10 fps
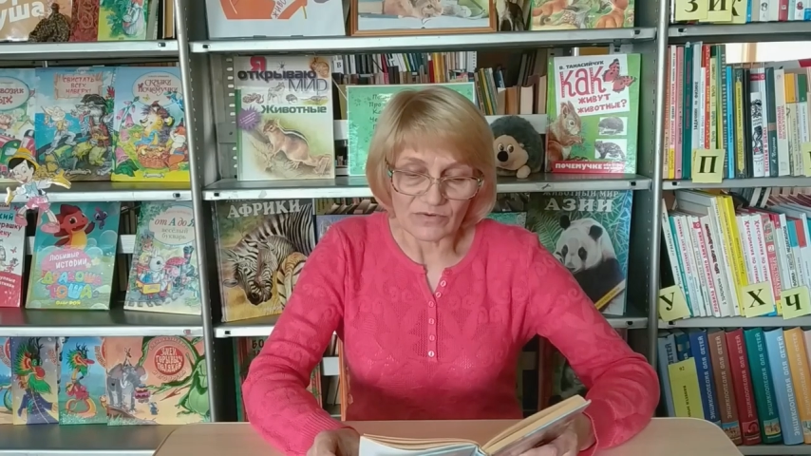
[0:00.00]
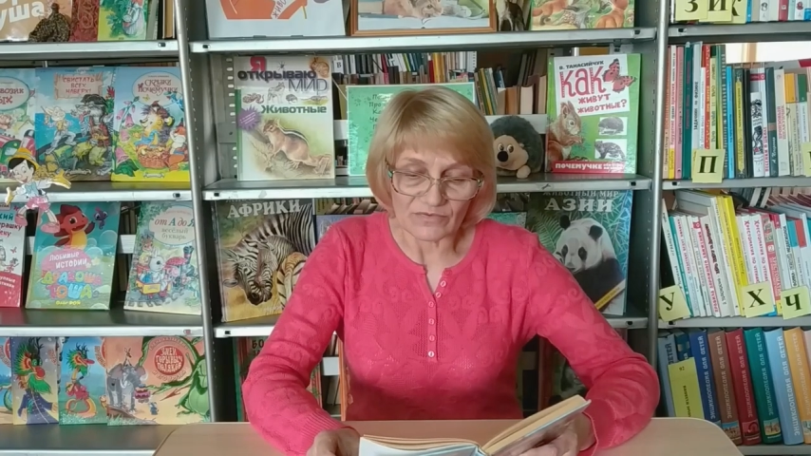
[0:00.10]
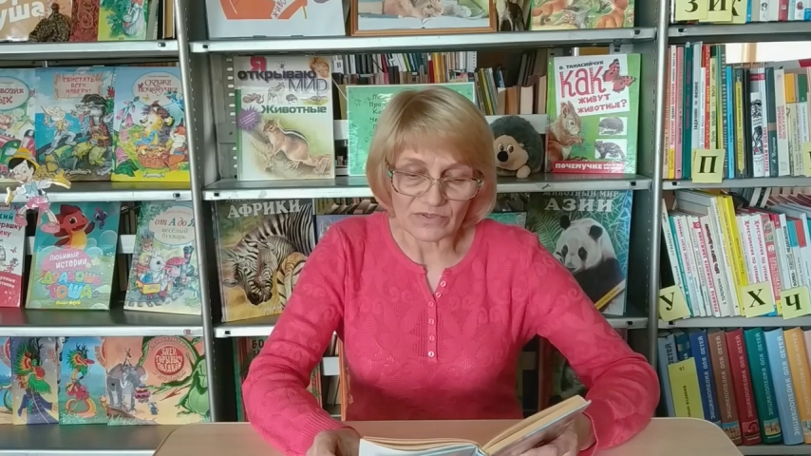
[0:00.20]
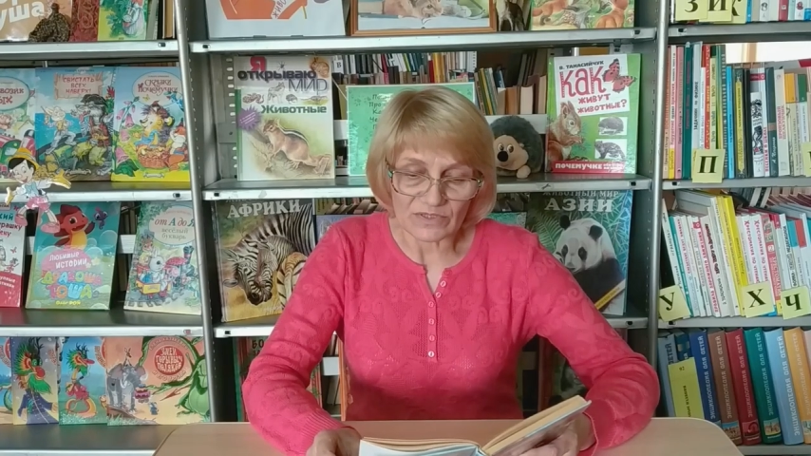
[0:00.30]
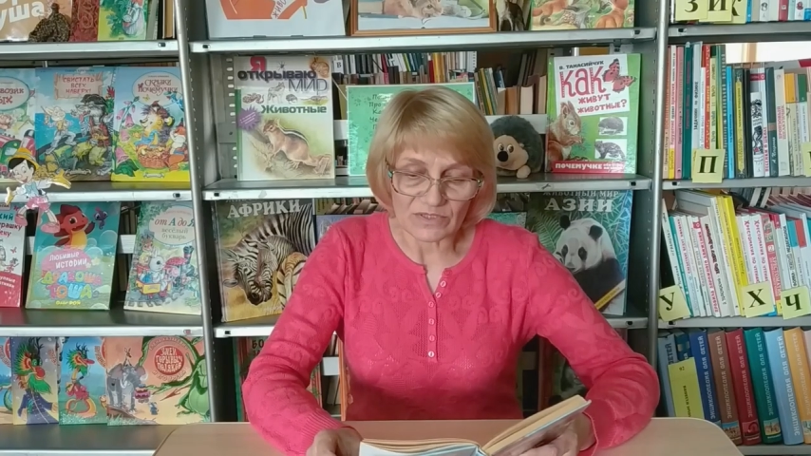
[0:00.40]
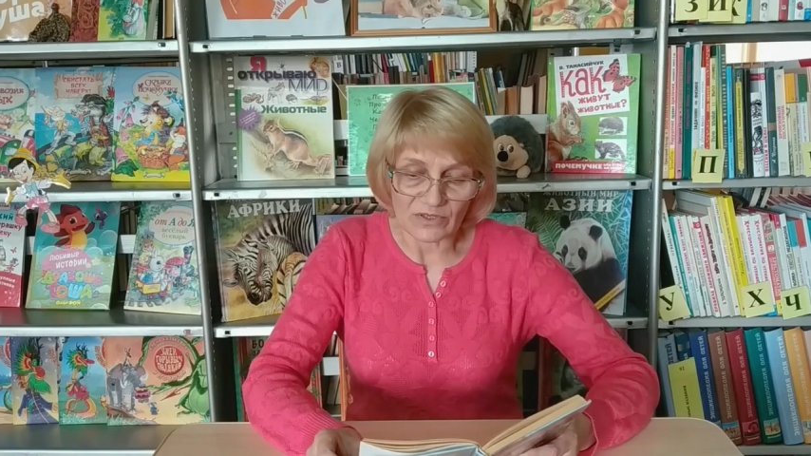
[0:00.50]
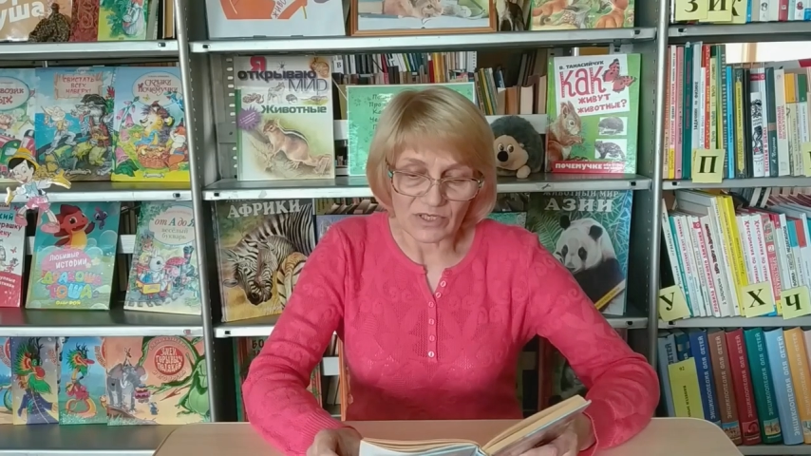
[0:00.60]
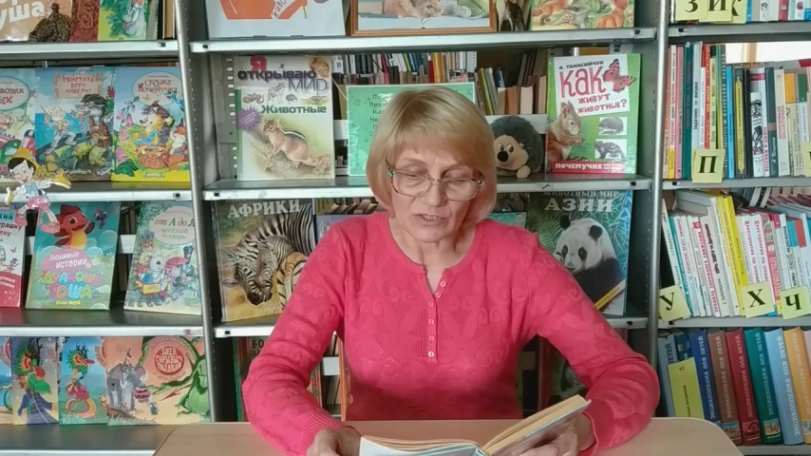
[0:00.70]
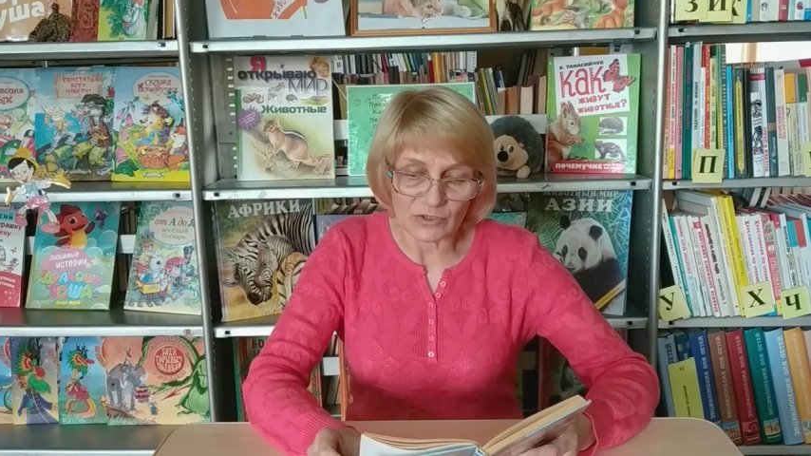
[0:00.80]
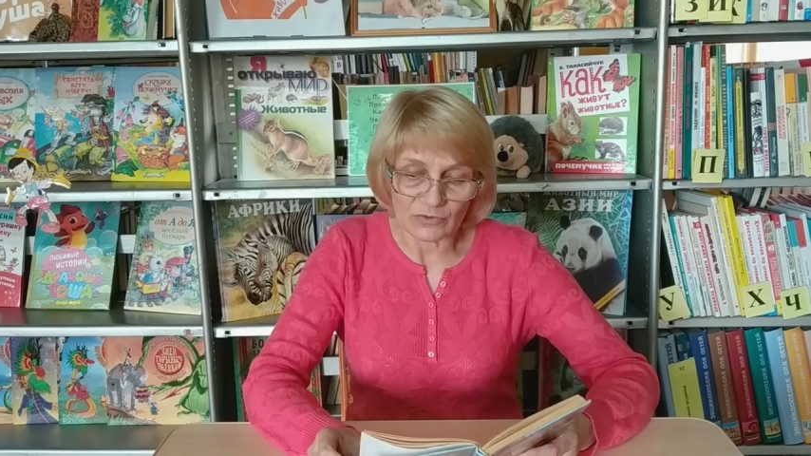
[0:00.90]
в
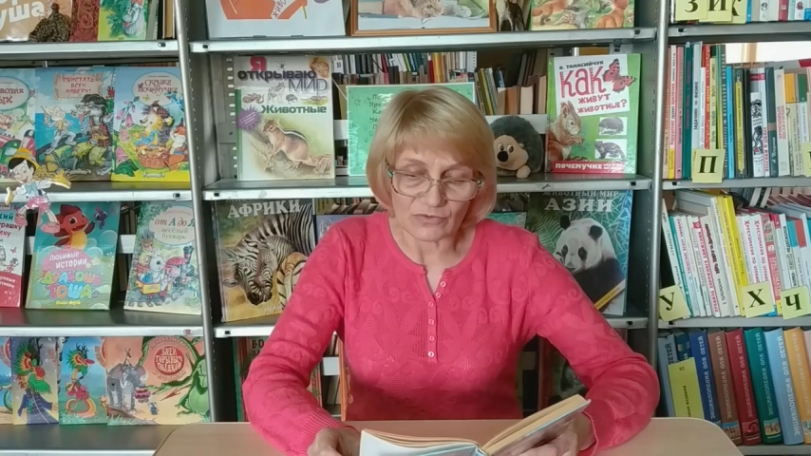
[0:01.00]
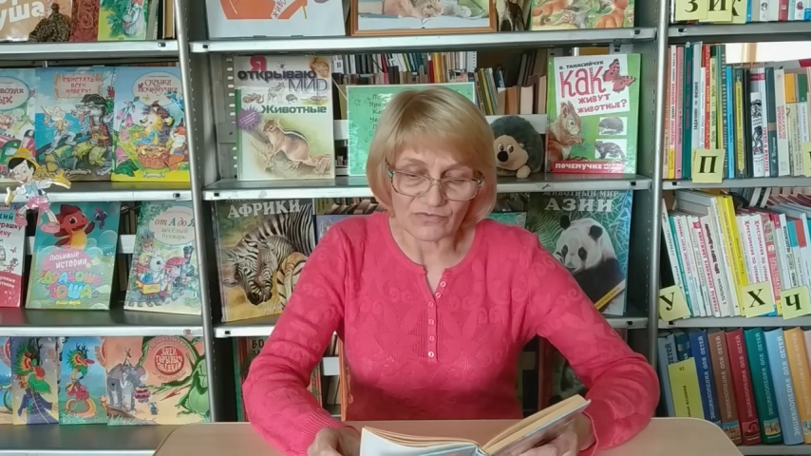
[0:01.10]
ненастоящую,